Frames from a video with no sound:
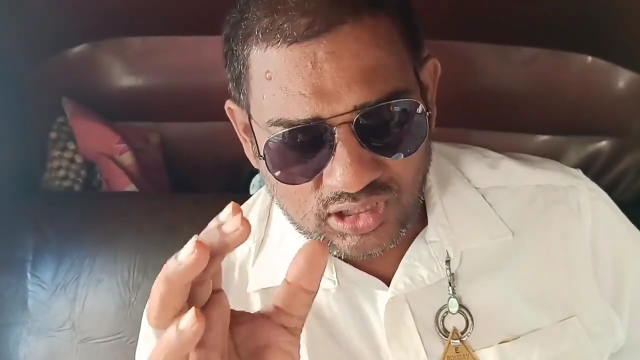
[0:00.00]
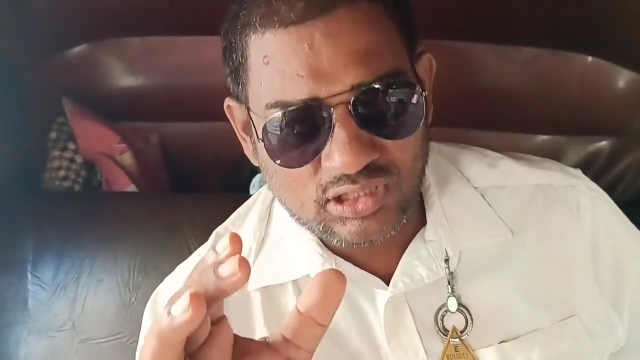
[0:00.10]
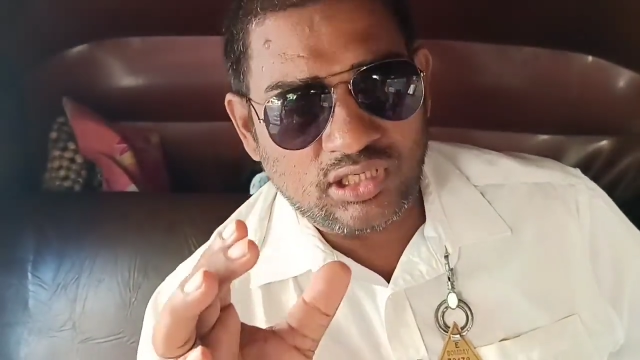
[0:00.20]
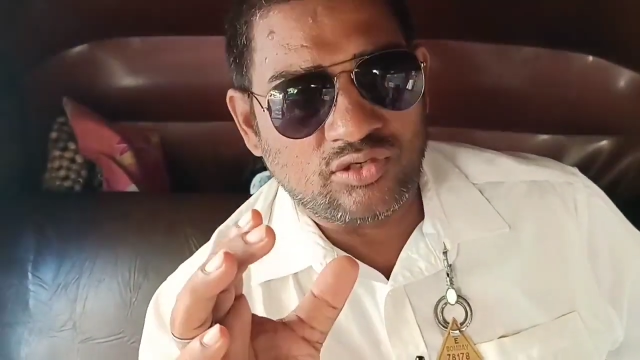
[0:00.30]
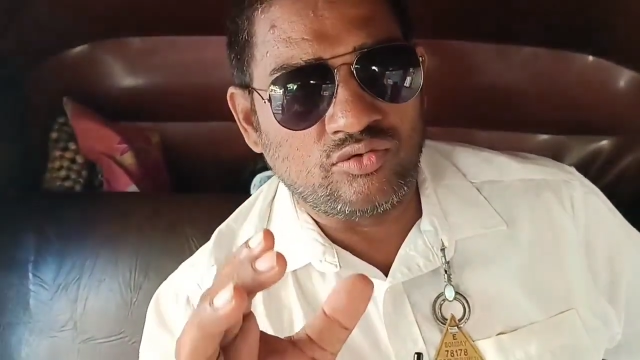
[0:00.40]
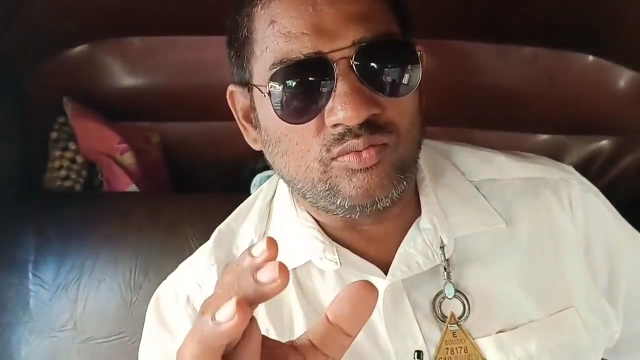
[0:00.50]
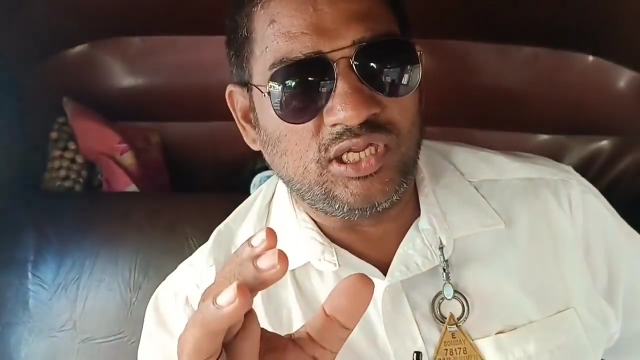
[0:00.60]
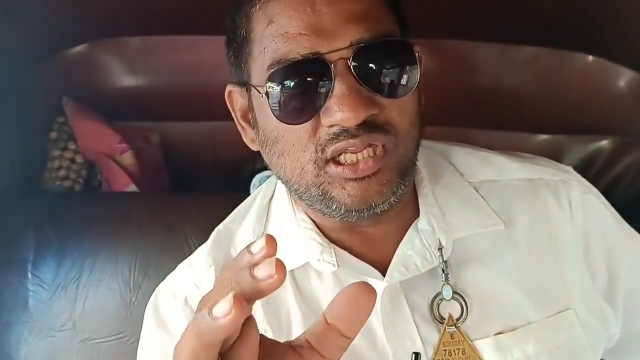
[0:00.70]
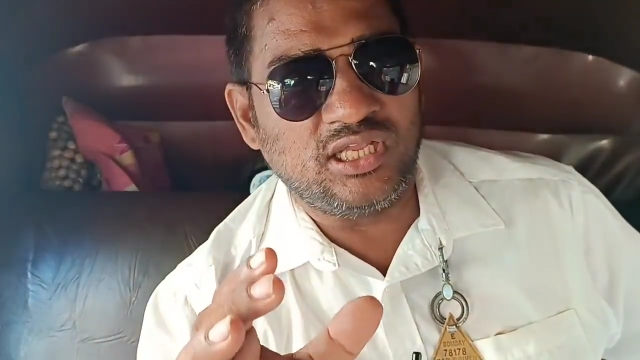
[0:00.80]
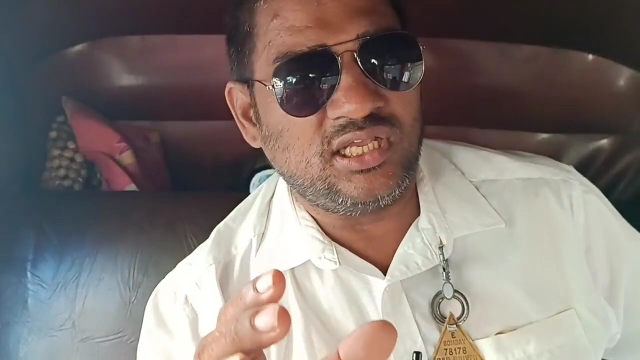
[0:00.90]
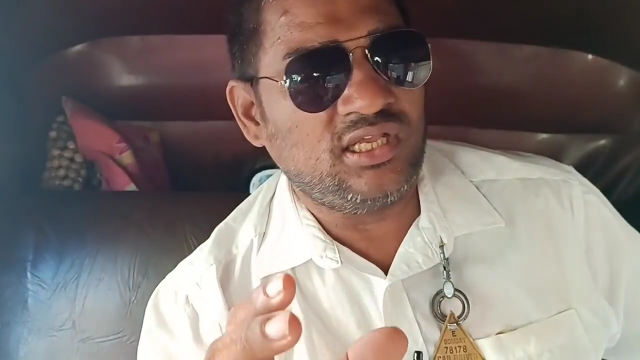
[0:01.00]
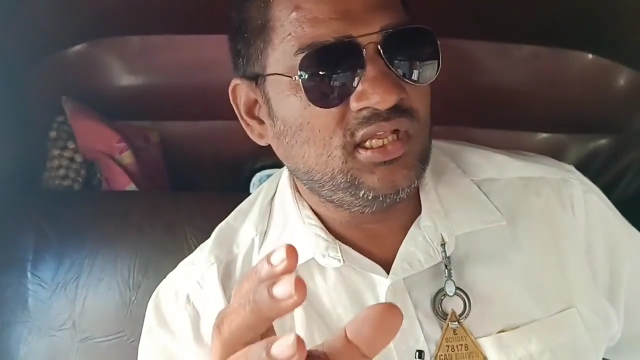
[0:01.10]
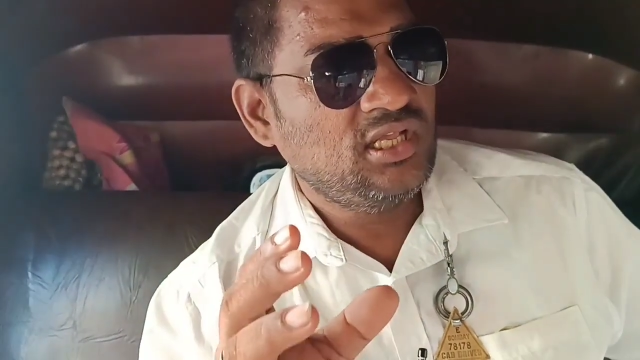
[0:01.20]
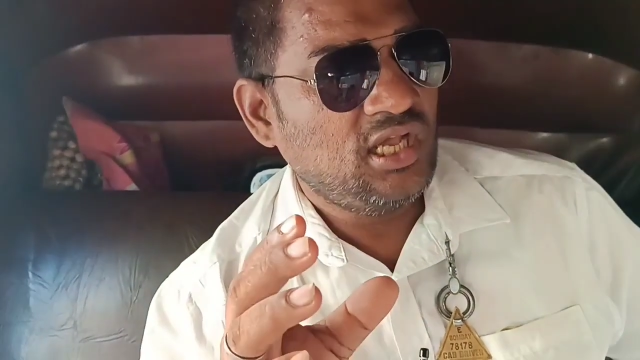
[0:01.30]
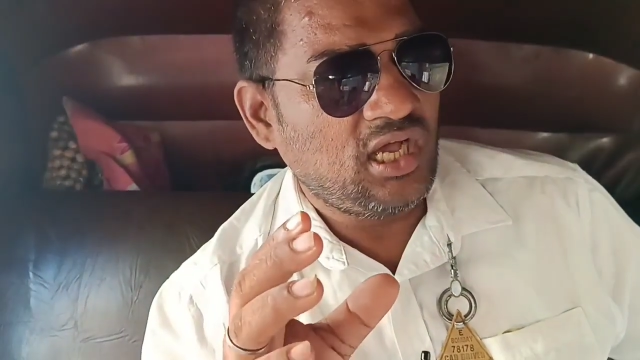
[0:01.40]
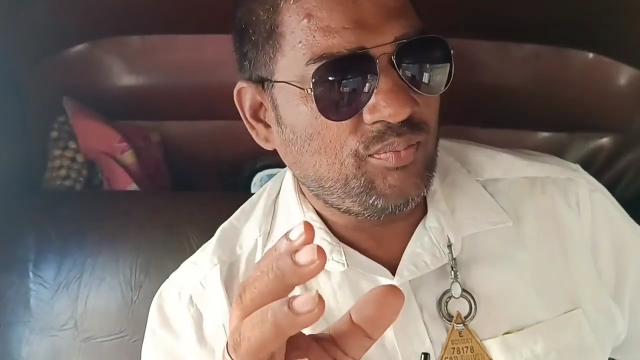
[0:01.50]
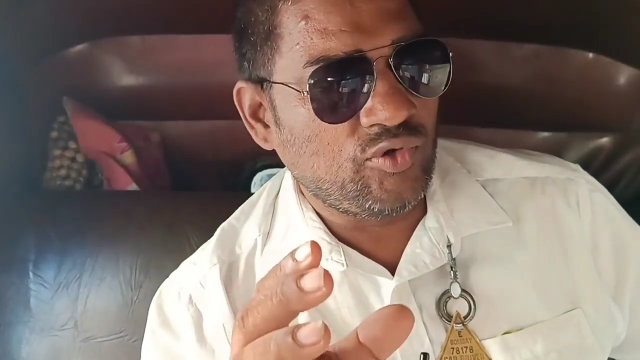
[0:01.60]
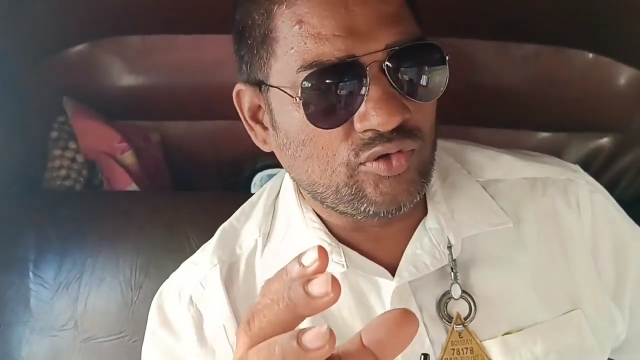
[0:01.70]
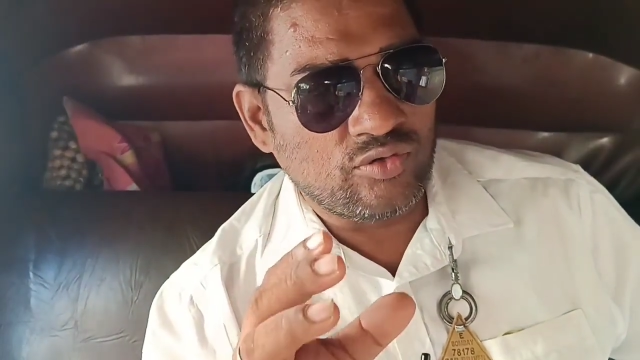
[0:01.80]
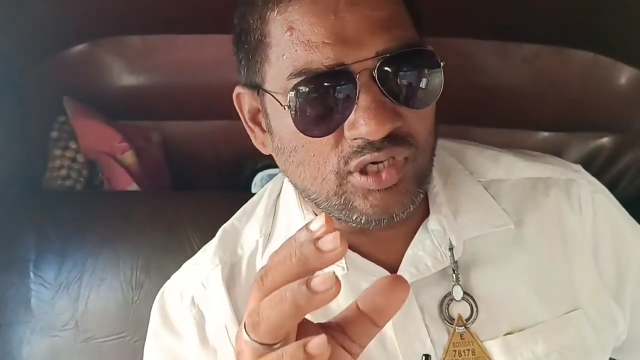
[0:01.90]
गदर टू बनी है
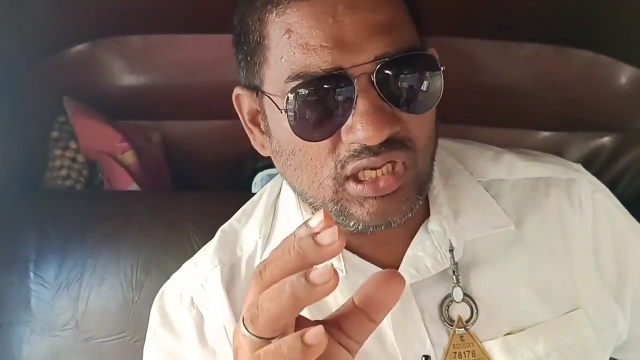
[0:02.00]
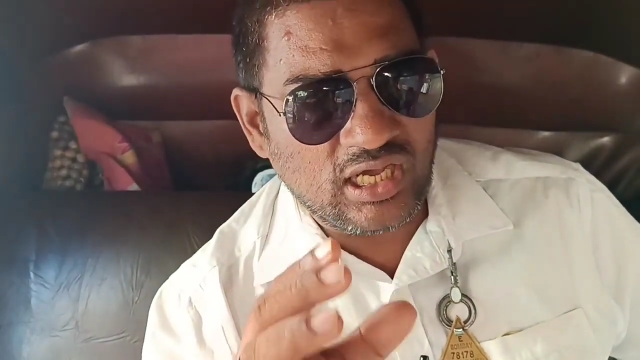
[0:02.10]
आप लोग को